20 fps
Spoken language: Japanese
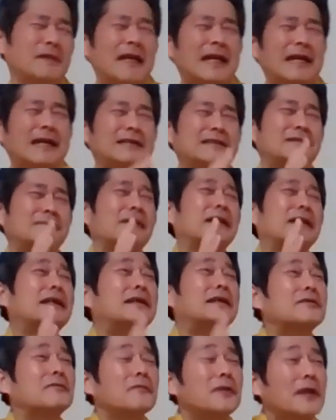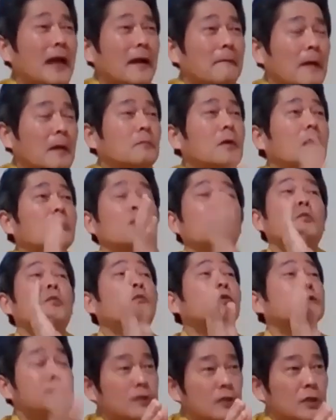まあ、すまないけどもな。まあまあ、も、
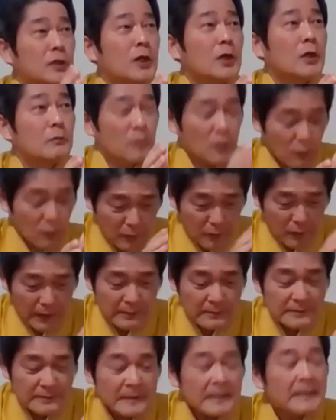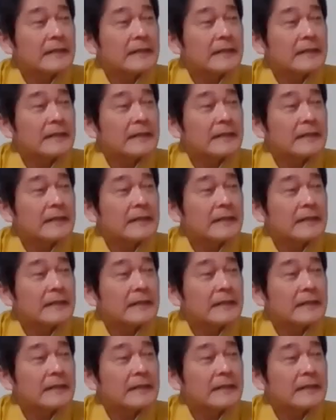もし、もうこれくらい、